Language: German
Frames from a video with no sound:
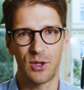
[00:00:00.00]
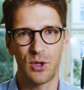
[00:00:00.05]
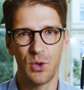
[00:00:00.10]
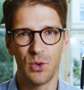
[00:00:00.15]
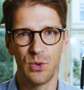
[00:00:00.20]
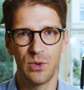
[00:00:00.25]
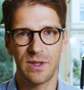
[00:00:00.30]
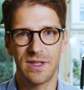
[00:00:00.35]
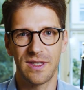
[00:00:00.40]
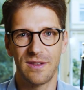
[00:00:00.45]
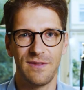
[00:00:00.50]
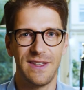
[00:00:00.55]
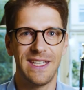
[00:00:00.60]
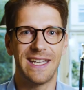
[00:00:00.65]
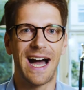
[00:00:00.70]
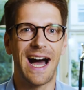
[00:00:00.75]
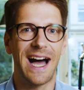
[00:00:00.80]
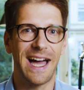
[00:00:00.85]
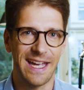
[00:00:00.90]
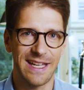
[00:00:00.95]
Kunden
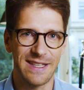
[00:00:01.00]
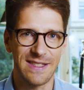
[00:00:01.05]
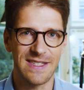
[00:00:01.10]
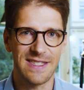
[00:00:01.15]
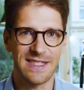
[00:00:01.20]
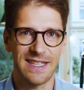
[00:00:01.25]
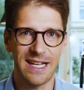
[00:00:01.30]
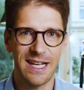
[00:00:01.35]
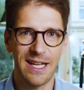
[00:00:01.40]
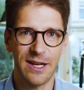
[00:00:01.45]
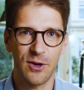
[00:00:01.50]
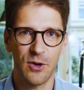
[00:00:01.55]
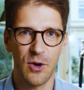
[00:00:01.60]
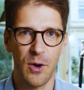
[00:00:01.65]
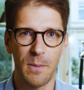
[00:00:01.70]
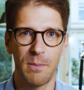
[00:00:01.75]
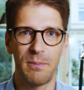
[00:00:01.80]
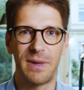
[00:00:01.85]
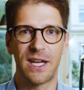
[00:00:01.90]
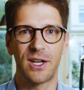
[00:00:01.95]
wie A1
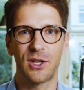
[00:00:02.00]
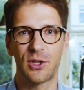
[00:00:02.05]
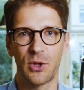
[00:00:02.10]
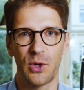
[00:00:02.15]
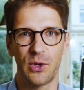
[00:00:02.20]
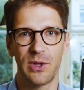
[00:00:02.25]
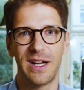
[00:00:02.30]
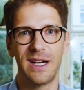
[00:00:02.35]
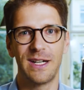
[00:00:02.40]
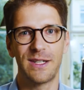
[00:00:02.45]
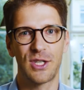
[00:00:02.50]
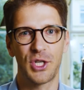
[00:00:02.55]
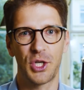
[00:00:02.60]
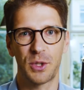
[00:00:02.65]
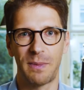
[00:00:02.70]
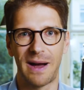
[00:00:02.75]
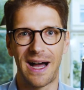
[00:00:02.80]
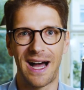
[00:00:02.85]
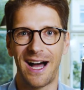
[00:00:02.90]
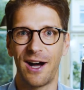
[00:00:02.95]
Telekom, McDonalds,
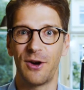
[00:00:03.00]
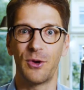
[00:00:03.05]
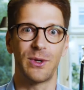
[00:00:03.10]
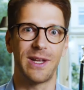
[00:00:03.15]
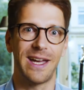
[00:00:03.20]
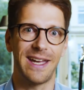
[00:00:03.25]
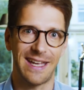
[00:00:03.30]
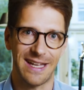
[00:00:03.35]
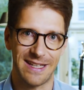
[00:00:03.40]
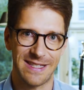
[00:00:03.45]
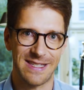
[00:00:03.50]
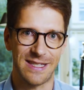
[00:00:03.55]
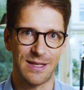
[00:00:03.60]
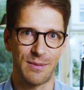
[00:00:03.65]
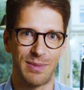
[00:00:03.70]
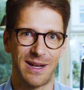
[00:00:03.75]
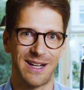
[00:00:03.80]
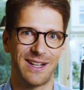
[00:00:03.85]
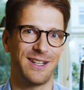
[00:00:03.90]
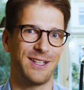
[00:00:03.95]
Spar oder
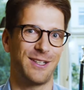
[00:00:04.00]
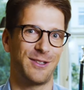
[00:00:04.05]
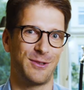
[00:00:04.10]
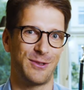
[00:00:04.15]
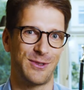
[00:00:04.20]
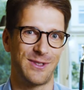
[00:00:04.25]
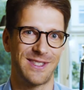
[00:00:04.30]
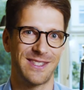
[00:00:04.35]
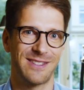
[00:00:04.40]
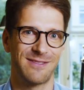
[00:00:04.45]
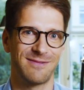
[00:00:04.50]
Erste Bank an uns.